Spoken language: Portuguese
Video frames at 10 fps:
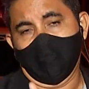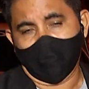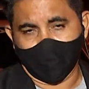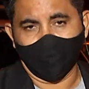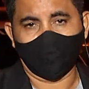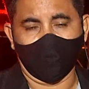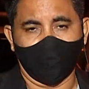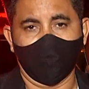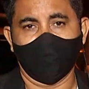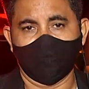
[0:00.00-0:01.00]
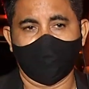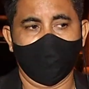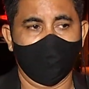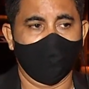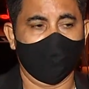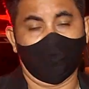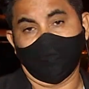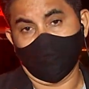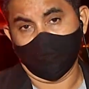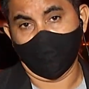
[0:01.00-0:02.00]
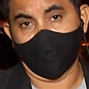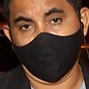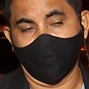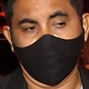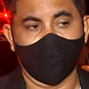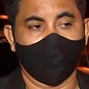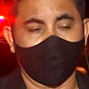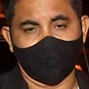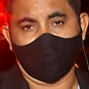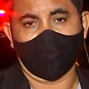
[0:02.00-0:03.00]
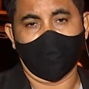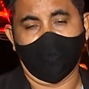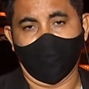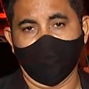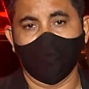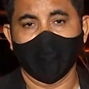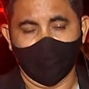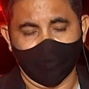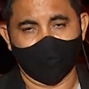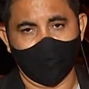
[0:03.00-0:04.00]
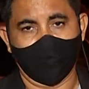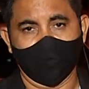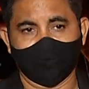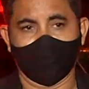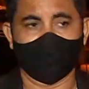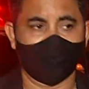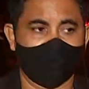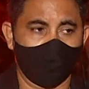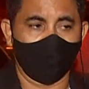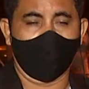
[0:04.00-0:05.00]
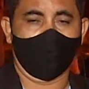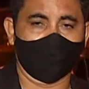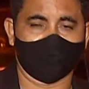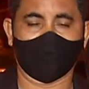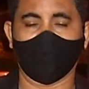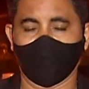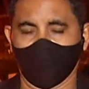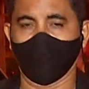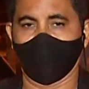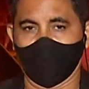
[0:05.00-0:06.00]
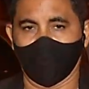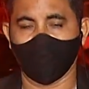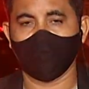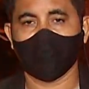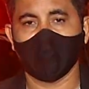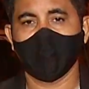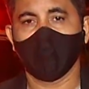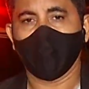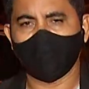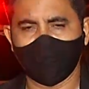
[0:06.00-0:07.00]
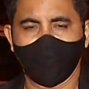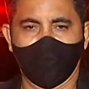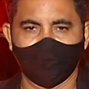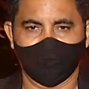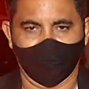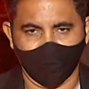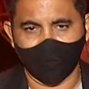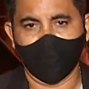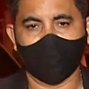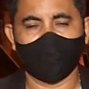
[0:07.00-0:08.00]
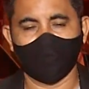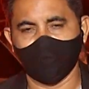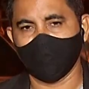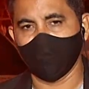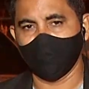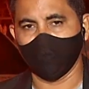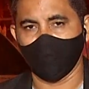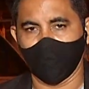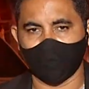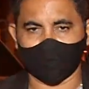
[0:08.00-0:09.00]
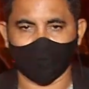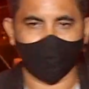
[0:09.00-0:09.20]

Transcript: acabou sofrendo a descarga elétrica. E ele não era profissional da área, diga-se de passagem, segundo repassado aqui no local. Com as imagens de Avelino Neto, Ivan Lima no rastro,